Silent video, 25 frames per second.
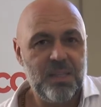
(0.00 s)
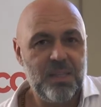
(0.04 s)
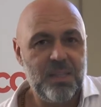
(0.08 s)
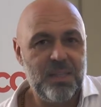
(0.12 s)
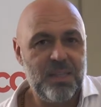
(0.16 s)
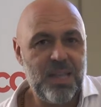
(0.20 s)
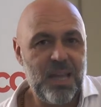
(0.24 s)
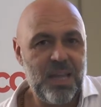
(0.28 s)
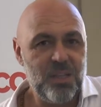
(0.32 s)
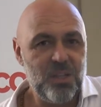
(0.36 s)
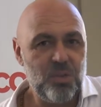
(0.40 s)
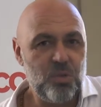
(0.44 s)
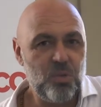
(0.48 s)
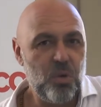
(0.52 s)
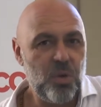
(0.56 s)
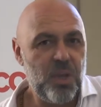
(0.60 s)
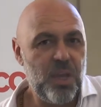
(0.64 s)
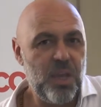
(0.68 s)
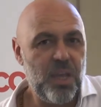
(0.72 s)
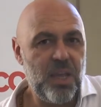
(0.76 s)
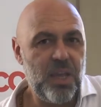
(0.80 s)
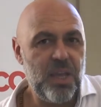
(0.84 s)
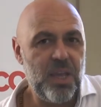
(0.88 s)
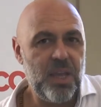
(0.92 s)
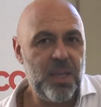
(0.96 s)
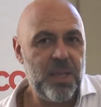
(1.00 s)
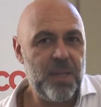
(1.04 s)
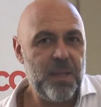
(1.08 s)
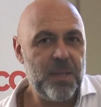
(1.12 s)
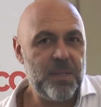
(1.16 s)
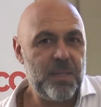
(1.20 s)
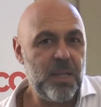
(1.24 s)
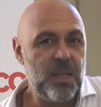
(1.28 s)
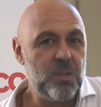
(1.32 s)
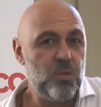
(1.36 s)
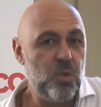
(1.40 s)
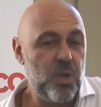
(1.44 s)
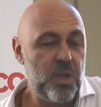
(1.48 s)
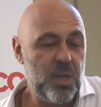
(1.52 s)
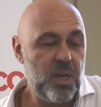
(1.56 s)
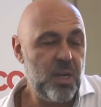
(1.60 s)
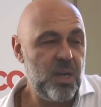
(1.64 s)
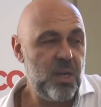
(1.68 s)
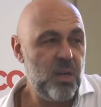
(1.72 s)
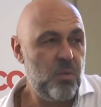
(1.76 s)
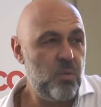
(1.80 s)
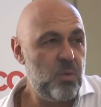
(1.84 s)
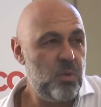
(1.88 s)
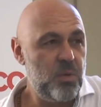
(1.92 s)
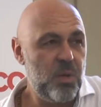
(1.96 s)
tanto che, tanto che
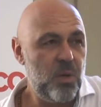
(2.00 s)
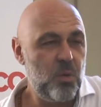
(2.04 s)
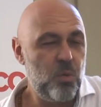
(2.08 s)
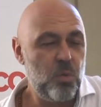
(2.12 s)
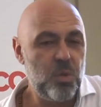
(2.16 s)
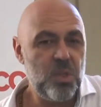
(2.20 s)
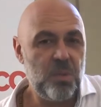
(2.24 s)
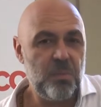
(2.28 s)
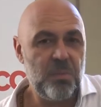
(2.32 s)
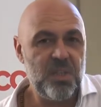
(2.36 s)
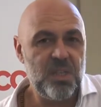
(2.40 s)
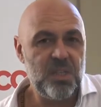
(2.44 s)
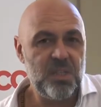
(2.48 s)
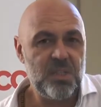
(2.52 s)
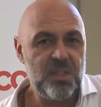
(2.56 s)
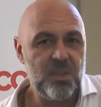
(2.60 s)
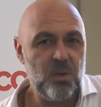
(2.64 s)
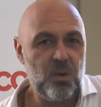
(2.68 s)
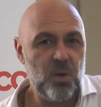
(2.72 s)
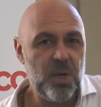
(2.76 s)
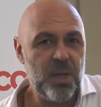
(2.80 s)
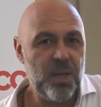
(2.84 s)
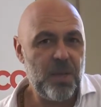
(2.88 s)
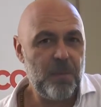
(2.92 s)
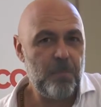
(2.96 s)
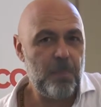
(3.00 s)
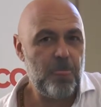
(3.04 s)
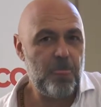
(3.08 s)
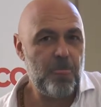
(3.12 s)
nelle, nell'ultima edizione